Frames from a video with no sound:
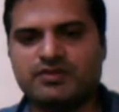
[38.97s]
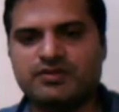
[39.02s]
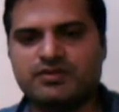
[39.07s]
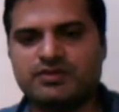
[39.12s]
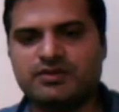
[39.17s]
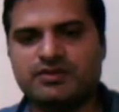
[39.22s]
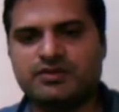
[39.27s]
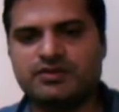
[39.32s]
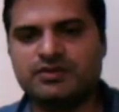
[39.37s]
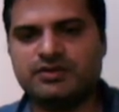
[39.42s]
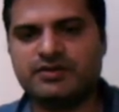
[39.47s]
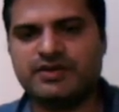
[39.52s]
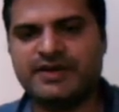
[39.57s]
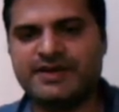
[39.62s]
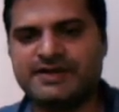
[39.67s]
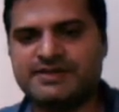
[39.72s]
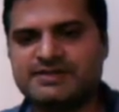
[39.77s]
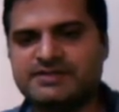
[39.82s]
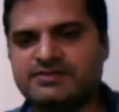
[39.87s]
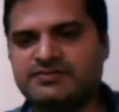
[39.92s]
uh,
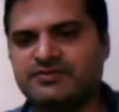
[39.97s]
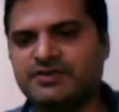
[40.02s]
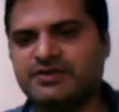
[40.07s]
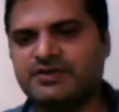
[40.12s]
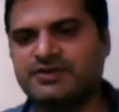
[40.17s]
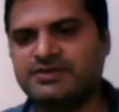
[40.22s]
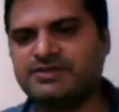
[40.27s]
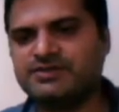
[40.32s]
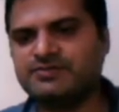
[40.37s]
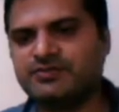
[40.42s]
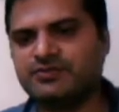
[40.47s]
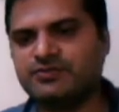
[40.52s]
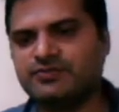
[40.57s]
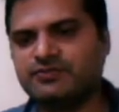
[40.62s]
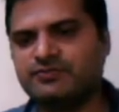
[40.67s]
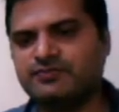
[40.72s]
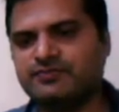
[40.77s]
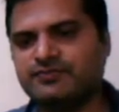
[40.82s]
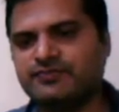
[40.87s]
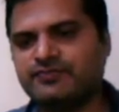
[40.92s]
x varies
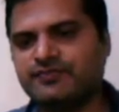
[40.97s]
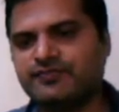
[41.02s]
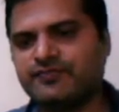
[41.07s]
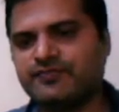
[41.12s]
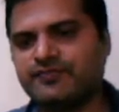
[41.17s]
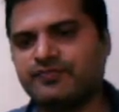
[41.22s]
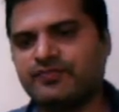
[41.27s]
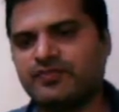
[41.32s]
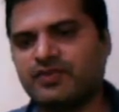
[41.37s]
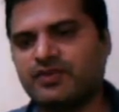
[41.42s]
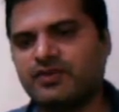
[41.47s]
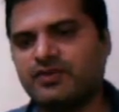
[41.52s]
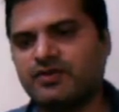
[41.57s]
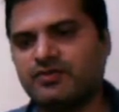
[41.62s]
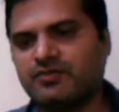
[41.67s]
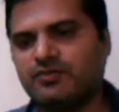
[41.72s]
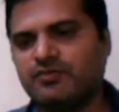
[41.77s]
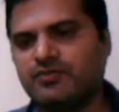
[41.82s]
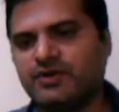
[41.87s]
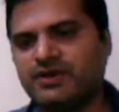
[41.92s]
from
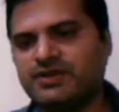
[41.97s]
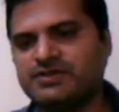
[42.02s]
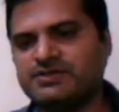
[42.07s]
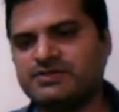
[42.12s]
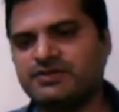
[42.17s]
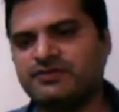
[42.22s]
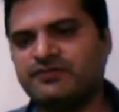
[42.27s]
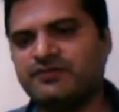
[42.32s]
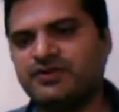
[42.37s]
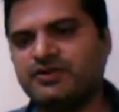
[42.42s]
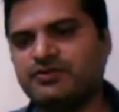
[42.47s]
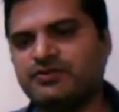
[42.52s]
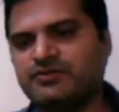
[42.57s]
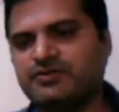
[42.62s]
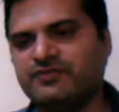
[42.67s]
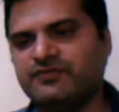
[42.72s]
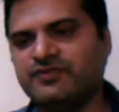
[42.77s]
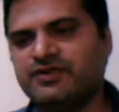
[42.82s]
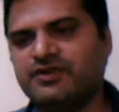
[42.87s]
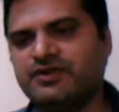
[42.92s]
minus infinity to
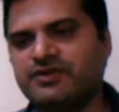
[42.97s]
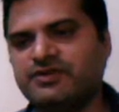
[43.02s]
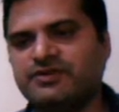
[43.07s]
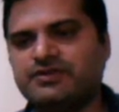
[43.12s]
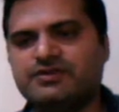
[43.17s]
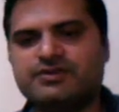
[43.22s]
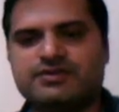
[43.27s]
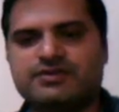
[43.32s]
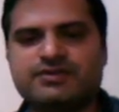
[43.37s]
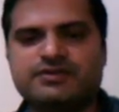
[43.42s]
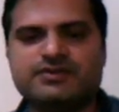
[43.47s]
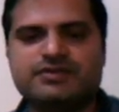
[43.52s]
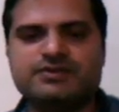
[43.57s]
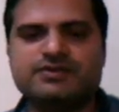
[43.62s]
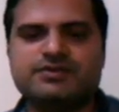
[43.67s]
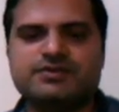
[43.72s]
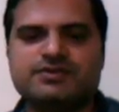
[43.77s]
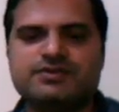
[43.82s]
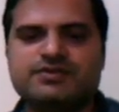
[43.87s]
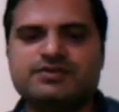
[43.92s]
infinity
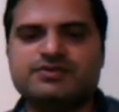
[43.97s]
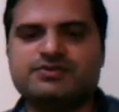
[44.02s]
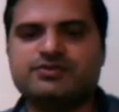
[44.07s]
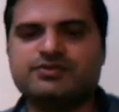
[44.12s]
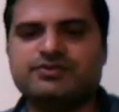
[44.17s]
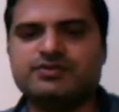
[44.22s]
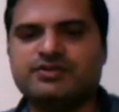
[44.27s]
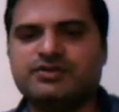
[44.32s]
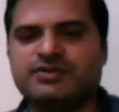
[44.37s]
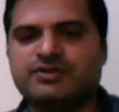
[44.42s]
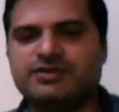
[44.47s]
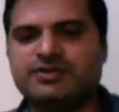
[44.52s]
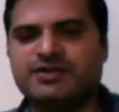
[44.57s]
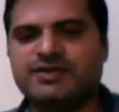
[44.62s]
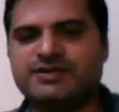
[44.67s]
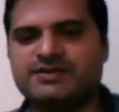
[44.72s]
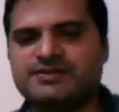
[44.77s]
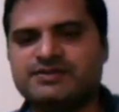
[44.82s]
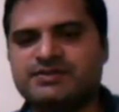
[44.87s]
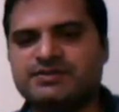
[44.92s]
so here
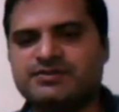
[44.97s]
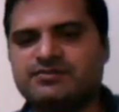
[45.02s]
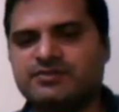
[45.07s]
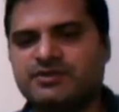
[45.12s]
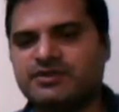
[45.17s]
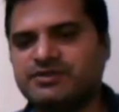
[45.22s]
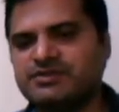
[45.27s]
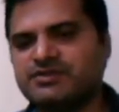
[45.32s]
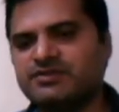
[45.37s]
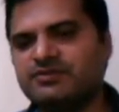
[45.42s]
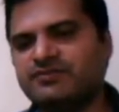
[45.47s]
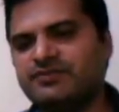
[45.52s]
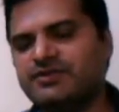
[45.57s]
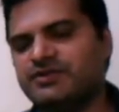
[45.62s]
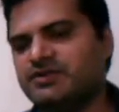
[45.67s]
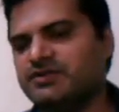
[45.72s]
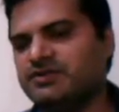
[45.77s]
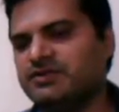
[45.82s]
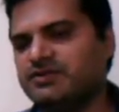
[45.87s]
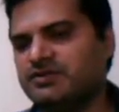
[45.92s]
x is minus
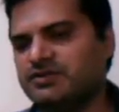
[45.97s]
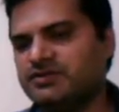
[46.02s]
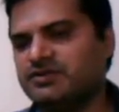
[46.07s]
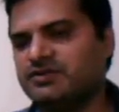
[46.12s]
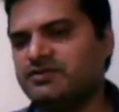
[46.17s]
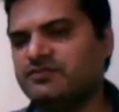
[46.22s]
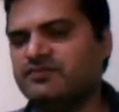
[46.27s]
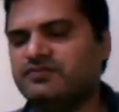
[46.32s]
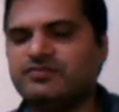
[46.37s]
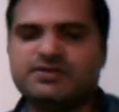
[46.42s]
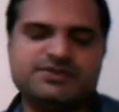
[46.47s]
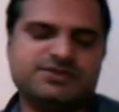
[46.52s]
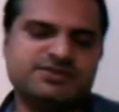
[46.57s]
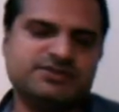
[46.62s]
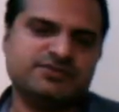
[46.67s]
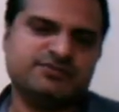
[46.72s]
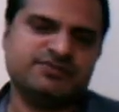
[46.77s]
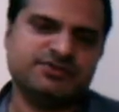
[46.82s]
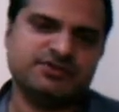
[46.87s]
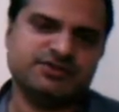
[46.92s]
infinity and either plus
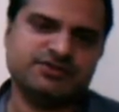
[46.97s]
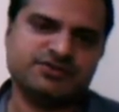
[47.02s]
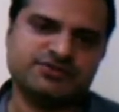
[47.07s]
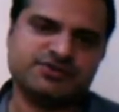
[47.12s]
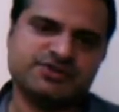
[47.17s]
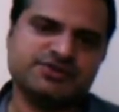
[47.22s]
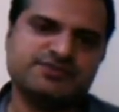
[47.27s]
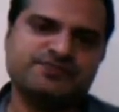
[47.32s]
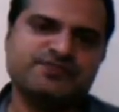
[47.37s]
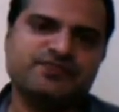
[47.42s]
infinity okay